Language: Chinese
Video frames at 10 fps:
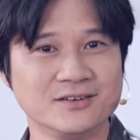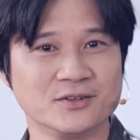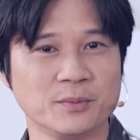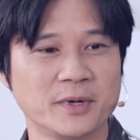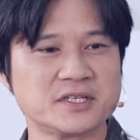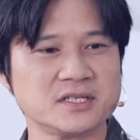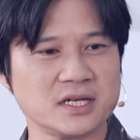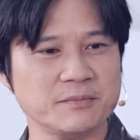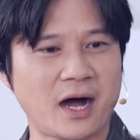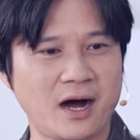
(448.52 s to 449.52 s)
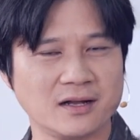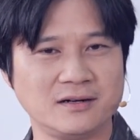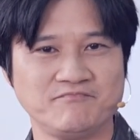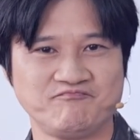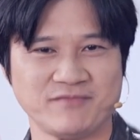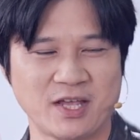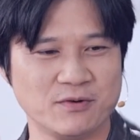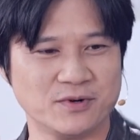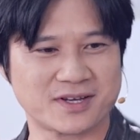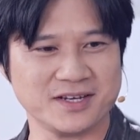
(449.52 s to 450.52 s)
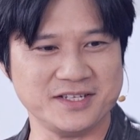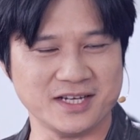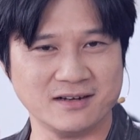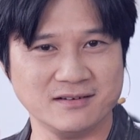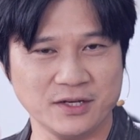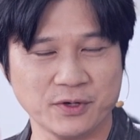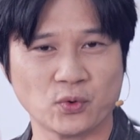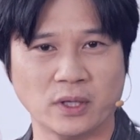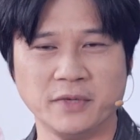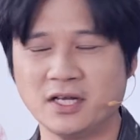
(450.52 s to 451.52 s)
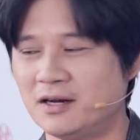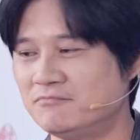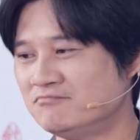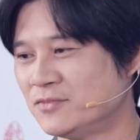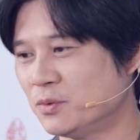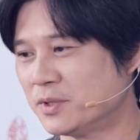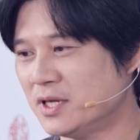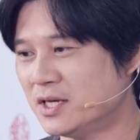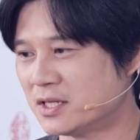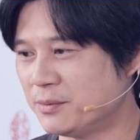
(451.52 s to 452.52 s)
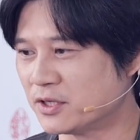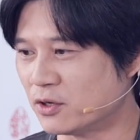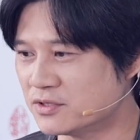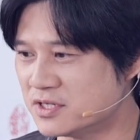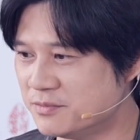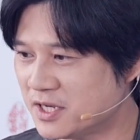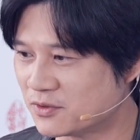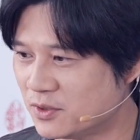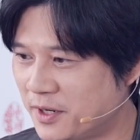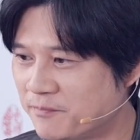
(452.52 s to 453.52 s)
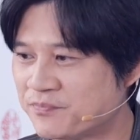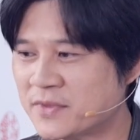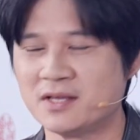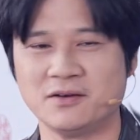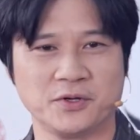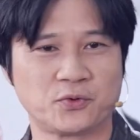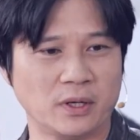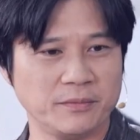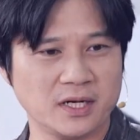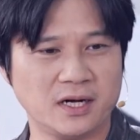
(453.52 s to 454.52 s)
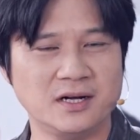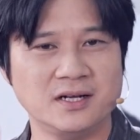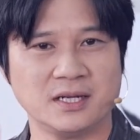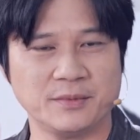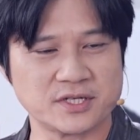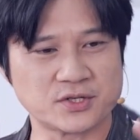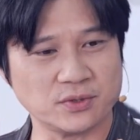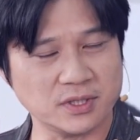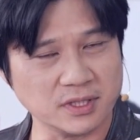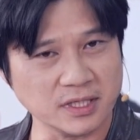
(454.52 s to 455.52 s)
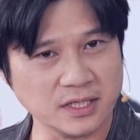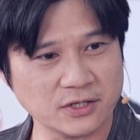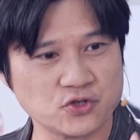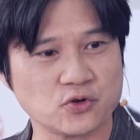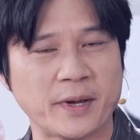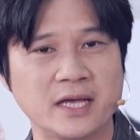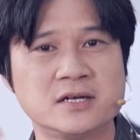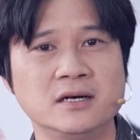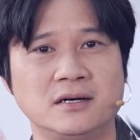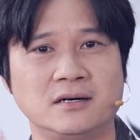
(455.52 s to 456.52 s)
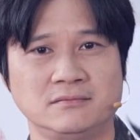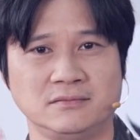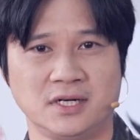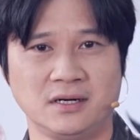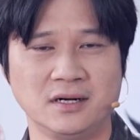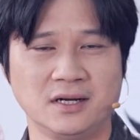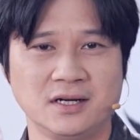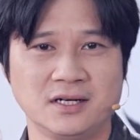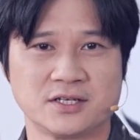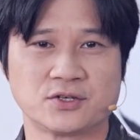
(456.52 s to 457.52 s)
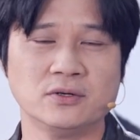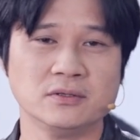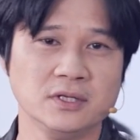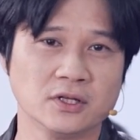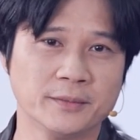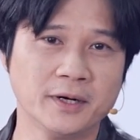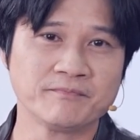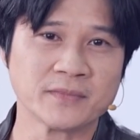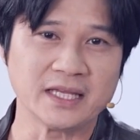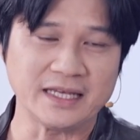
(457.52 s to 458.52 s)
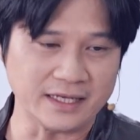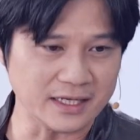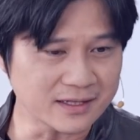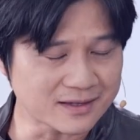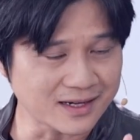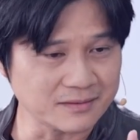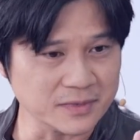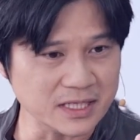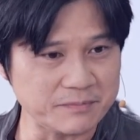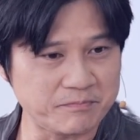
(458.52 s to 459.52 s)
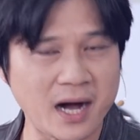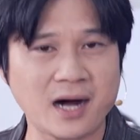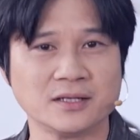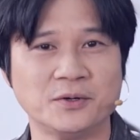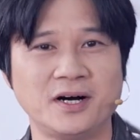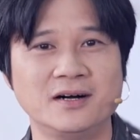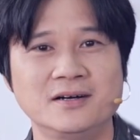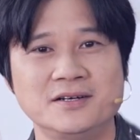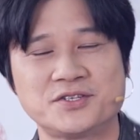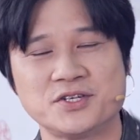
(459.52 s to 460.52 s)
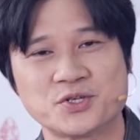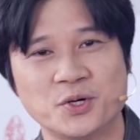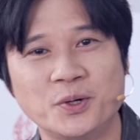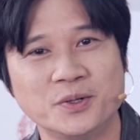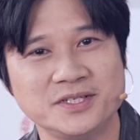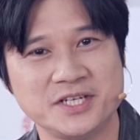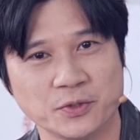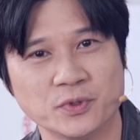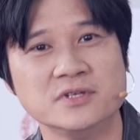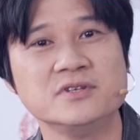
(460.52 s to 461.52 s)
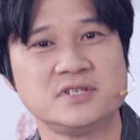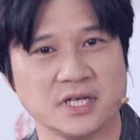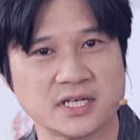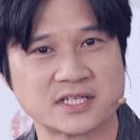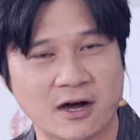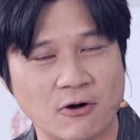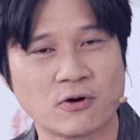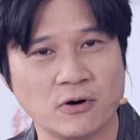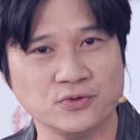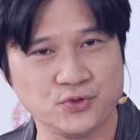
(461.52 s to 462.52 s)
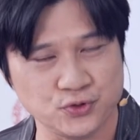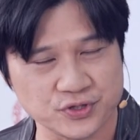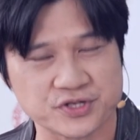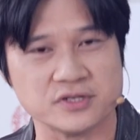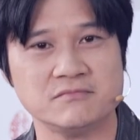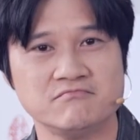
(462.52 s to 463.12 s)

对吗？现在你怕了，因为我跟你讲你会短命了，对不对？特别童子命，对吗？我会短命了，那么这时候呢，你要去做陪衬了啊！这时候你懂吗？你一旦一怕的话，这时候请问谁在操控局势？